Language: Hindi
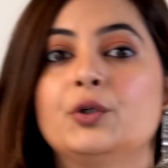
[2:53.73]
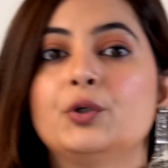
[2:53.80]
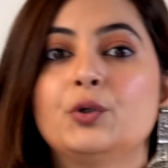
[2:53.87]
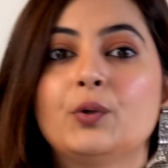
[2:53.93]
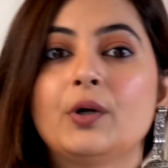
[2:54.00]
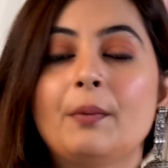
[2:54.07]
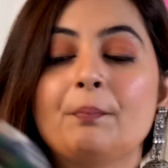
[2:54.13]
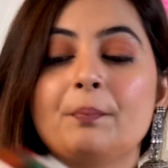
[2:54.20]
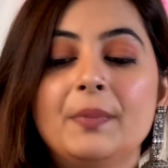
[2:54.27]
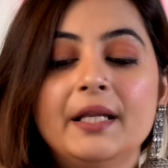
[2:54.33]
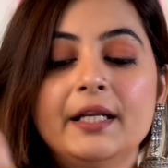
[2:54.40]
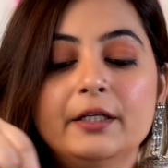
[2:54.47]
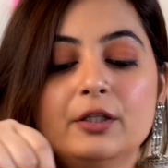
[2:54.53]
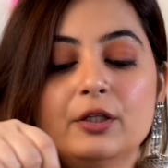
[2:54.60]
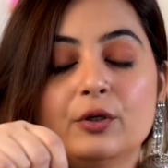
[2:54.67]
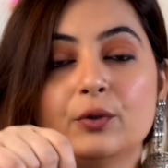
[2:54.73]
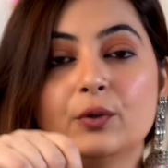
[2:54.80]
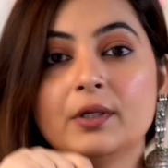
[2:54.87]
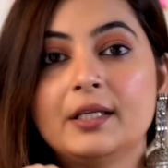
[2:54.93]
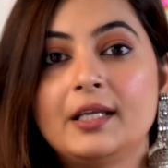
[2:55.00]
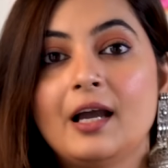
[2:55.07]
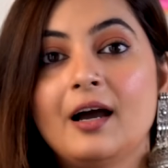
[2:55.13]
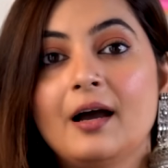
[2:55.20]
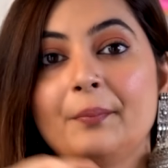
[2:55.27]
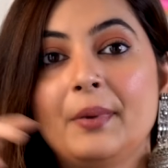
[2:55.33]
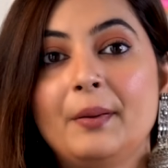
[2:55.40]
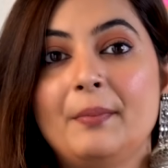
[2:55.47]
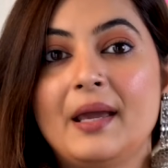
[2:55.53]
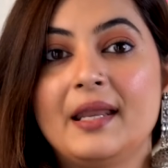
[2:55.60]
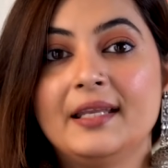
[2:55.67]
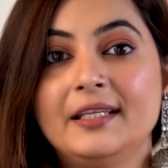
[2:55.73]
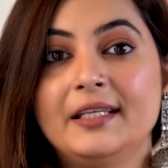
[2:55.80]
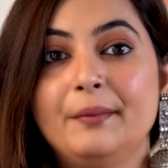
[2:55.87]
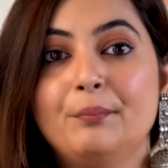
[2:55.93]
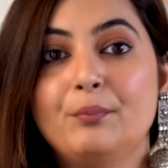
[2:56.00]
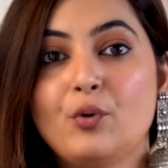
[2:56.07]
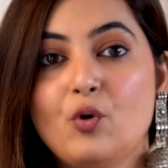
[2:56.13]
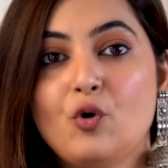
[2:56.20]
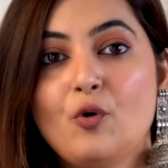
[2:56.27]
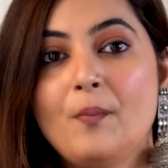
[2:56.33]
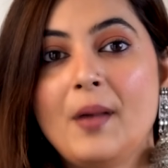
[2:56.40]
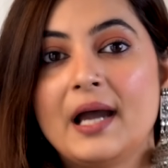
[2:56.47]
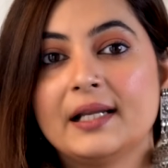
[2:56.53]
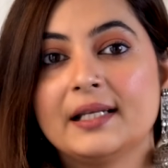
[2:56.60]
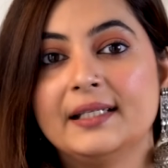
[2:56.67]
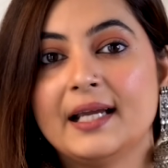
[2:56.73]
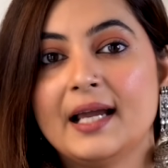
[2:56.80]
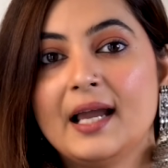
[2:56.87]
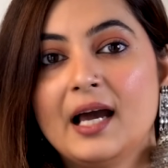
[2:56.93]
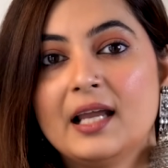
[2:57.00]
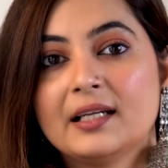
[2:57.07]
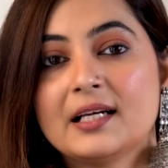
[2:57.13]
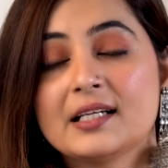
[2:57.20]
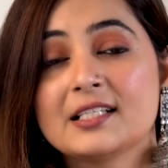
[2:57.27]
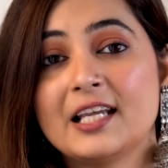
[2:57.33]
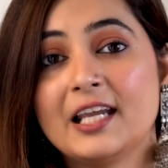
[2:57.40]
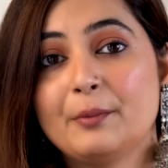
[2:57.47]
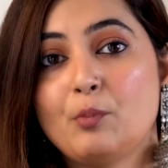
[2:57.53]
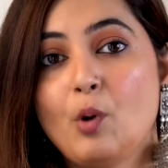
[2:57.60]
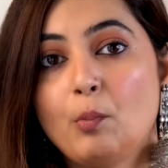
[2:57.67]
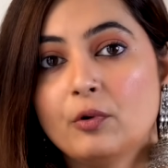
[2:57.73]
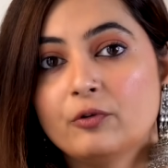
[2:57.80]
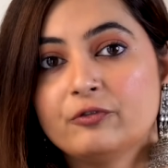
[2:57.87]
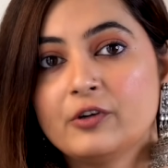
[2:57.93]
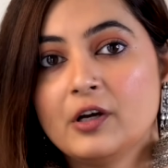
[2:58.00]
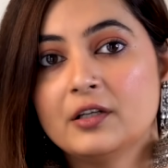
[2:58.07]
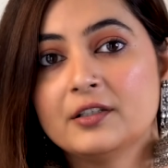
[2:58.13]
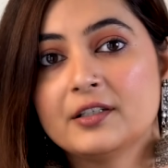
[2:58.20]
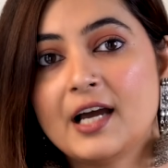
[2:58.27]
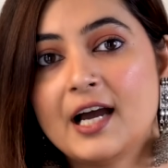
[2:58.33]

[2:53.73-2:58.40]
टू कम्प्लीट द लुक यहाँ पे मैंने ये बोहो बैग लिया है हल्का सा एक पॉप ऑफ कलर